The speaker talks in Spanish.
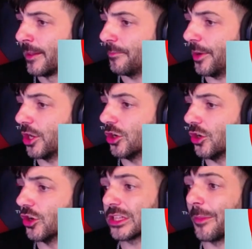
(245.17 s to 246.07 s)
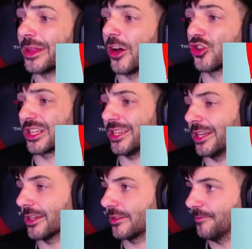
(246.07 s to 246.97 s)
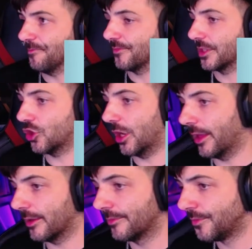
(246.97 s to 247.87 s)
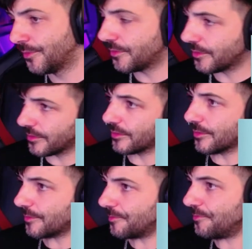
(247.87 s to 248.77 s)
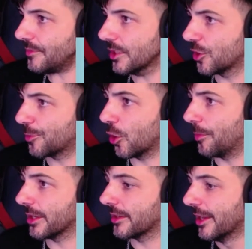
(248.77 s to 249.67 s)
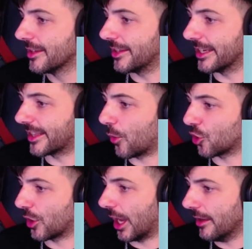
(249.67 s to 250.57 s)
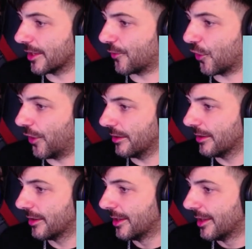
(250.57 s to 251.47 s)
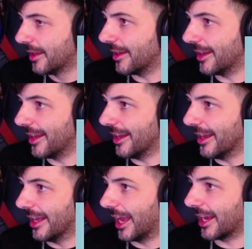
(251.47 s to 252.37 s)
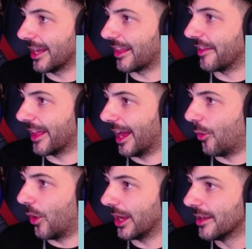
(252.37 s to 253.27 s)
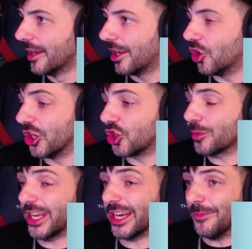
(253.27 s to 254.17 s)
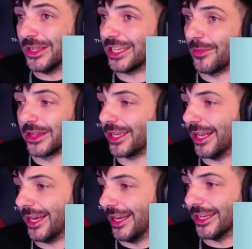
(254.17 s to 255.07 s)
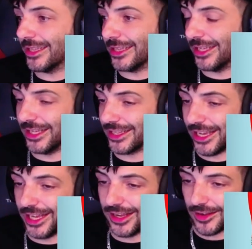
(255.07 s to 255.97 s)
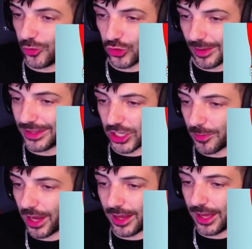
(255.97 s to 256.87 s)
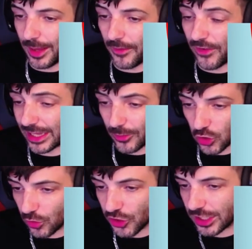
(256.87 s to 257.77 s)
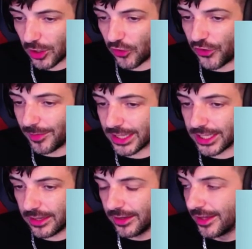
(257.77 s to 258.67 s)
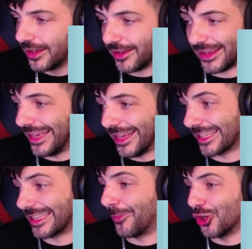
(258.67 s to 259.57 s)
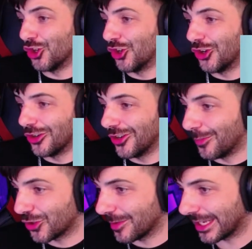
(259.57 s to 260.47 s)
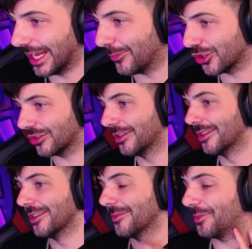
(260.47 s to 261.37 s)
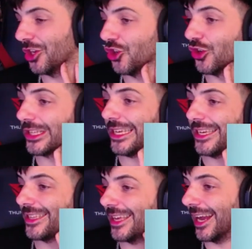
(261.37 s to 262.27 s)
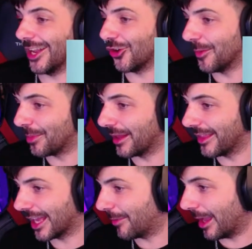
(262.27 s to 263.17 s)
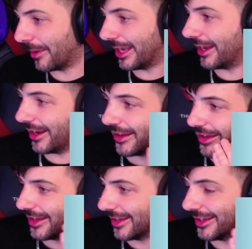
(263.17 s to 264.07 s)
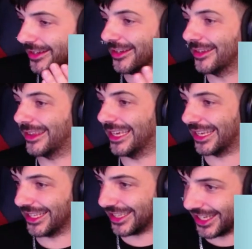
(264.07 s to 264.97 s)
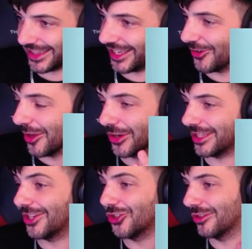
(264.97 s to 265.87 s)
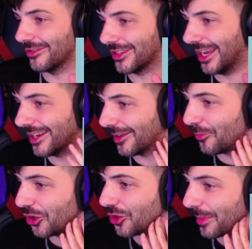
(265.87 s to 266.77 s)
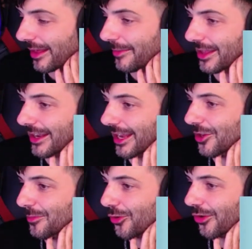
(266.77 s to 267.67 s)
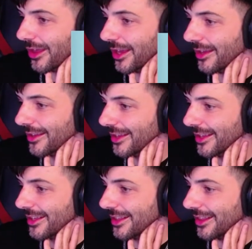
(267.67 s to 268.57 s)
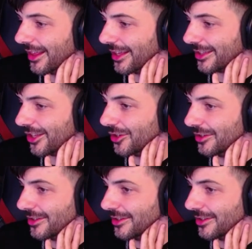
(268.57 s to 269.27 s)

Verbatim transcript: Pero está invitado a otras series, Soledad. No os preocupéis. Sí, está 4K, que es for eh, hay gente citada, ah, guay. Lo de Top Secret básicamente era. Es, que justamente eh, me, faltaban unos cuantos que me confirmasen y ya está, pero no. Lo he puesto más que nada por eso. Pero no es que sea algo en plan de que vaya a venir eh, CR7 o algo así, no, no. O sea, era un poquito para meterle ahí un poco de, de, este, ¿no?